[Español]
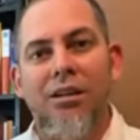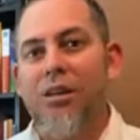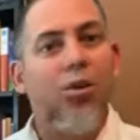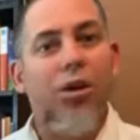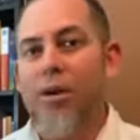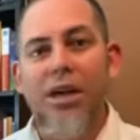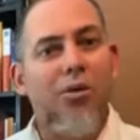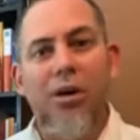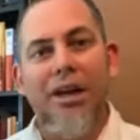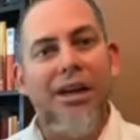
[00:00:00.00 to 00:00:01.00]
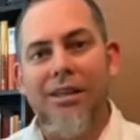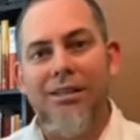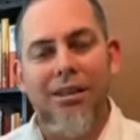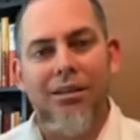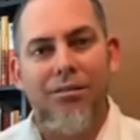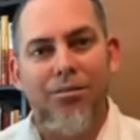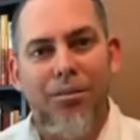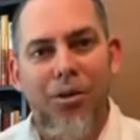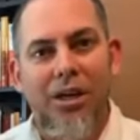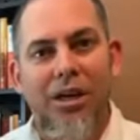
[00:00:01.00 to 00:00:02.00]
que todavía no era iglesia,
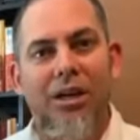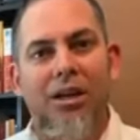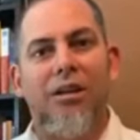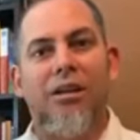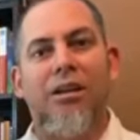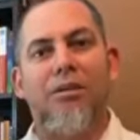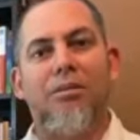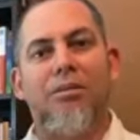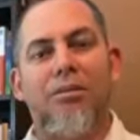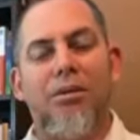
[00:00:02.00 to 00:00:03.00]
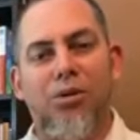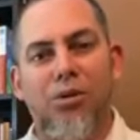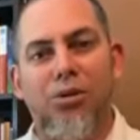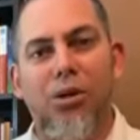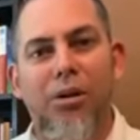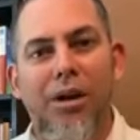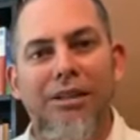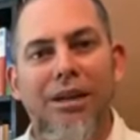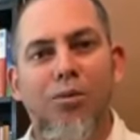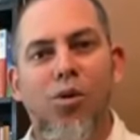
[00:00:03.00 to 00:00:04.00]
porque mm, nosotros la
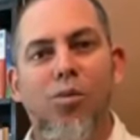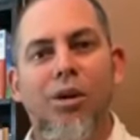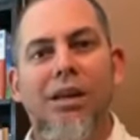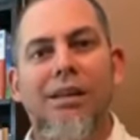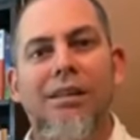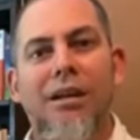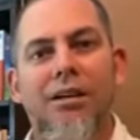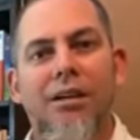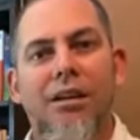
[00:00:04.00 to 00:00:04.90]
organizamos como iglesia